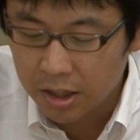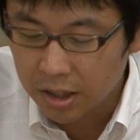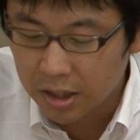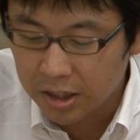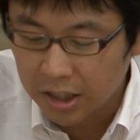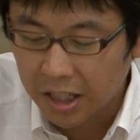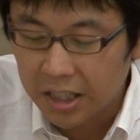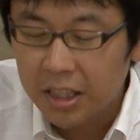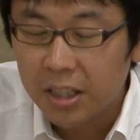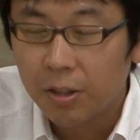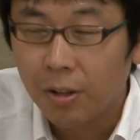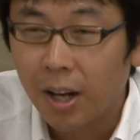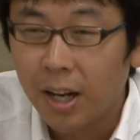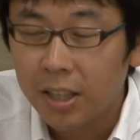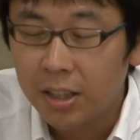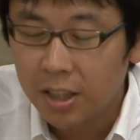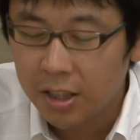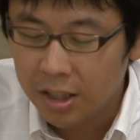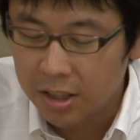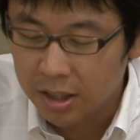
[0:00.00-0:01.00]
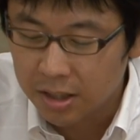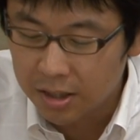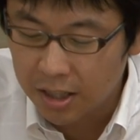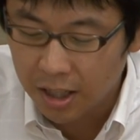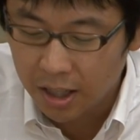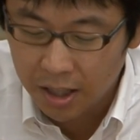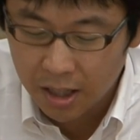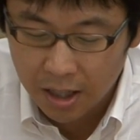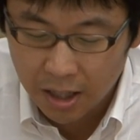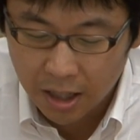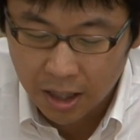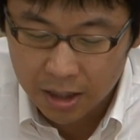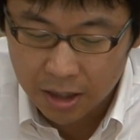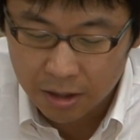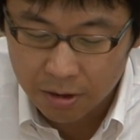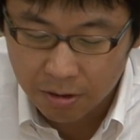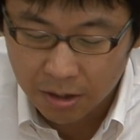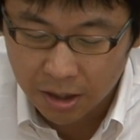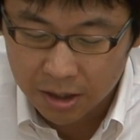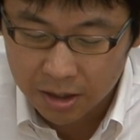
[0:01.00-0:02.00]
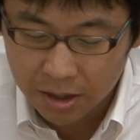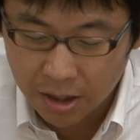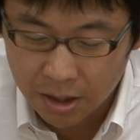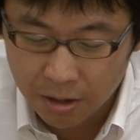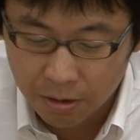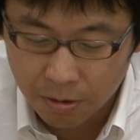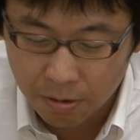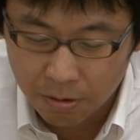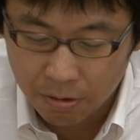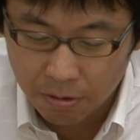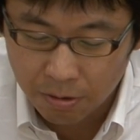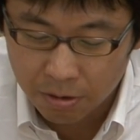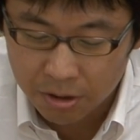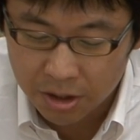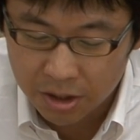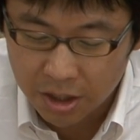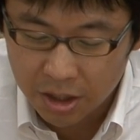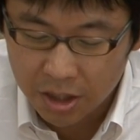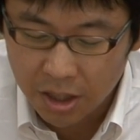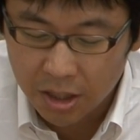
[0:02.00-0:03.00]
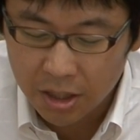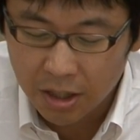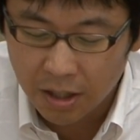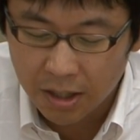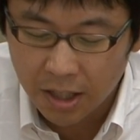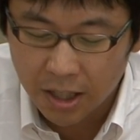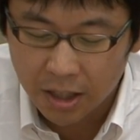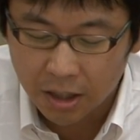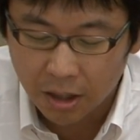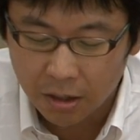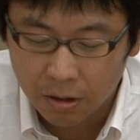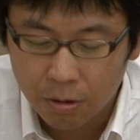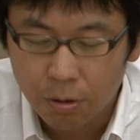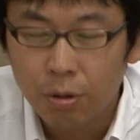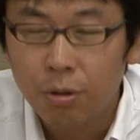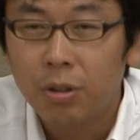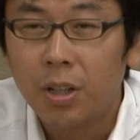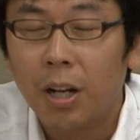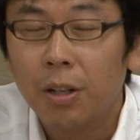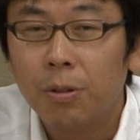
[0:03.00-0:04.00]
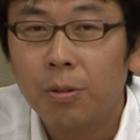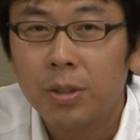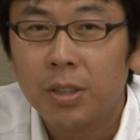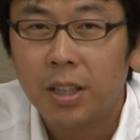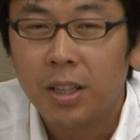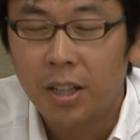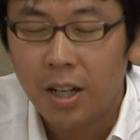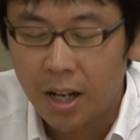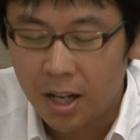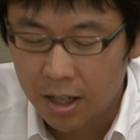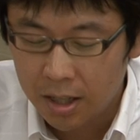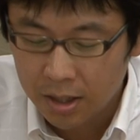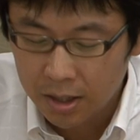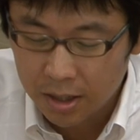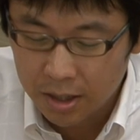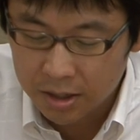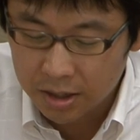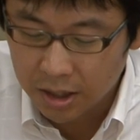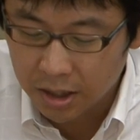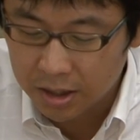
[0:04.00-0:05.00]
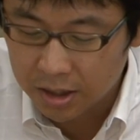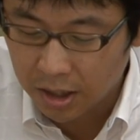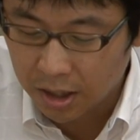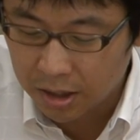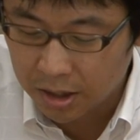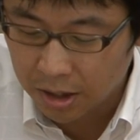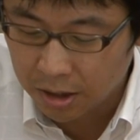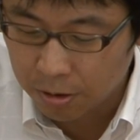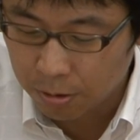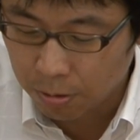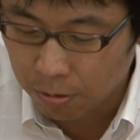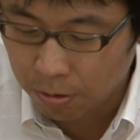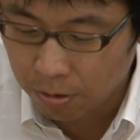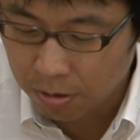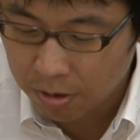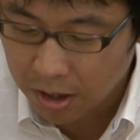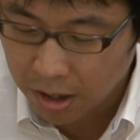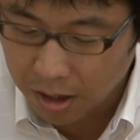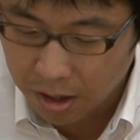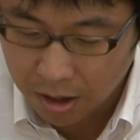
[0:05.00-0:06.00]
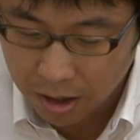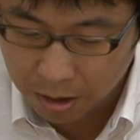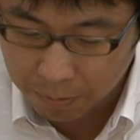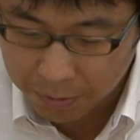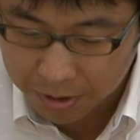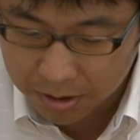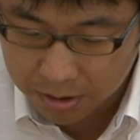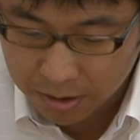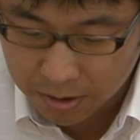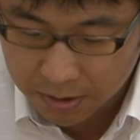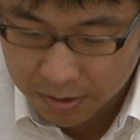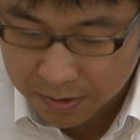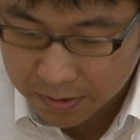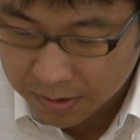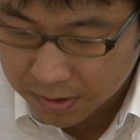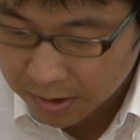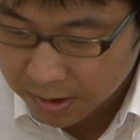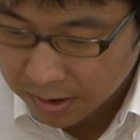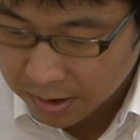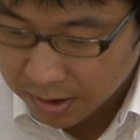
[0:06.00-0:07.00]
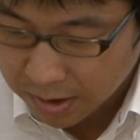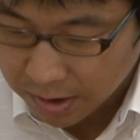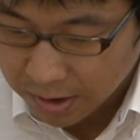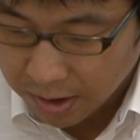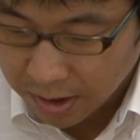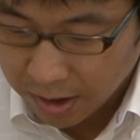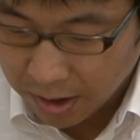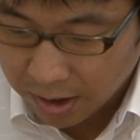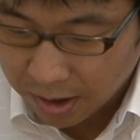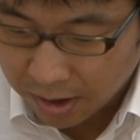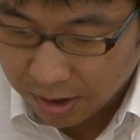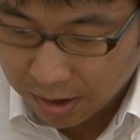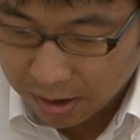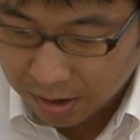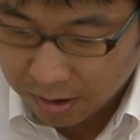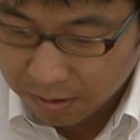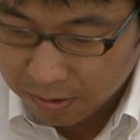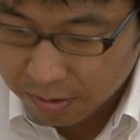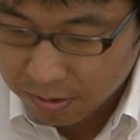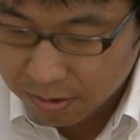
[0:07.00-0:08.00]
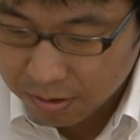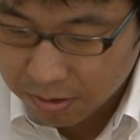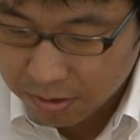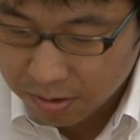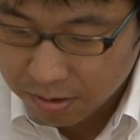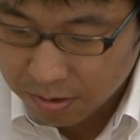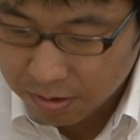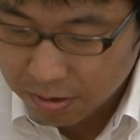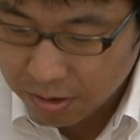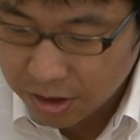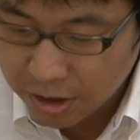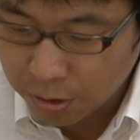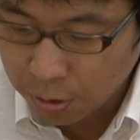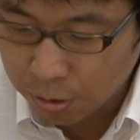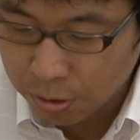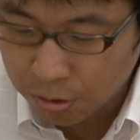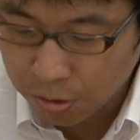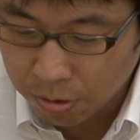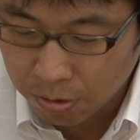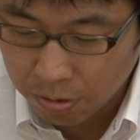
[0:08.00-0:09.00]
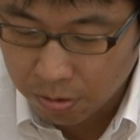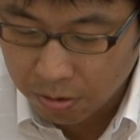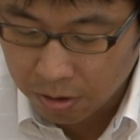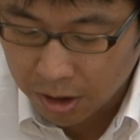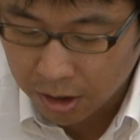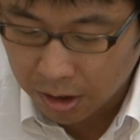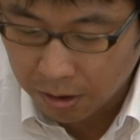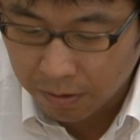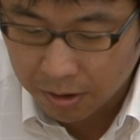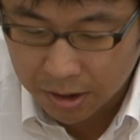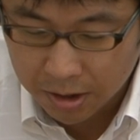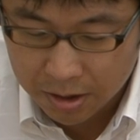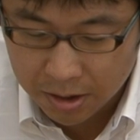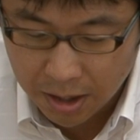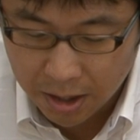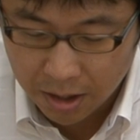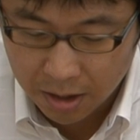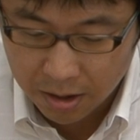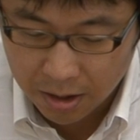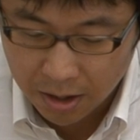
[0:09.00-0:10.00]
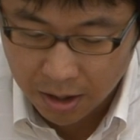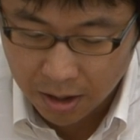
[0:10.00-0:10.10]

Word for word: 社員の間でですね、アイディー の貸し借りをしていたんではないかという可能性が指摘されているところであります。えー遺族の方はですね、